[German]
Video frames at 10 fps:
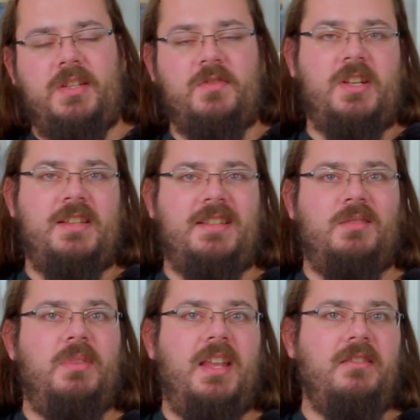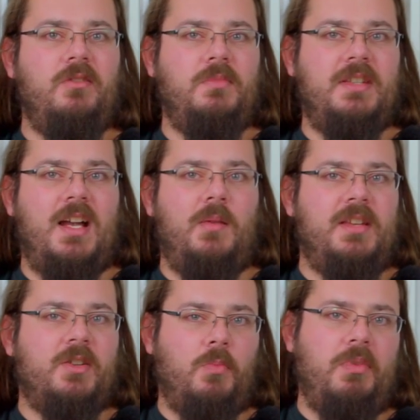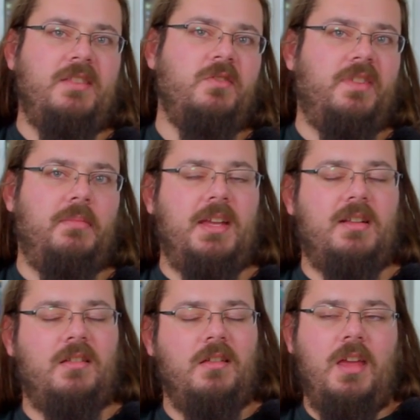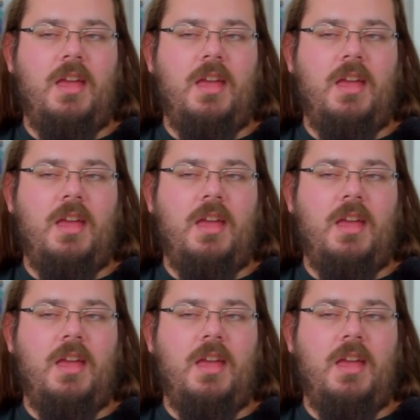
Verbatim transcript: ist wahrscheinlich eine Blende, um die Kabel dann komplett zu verbergen.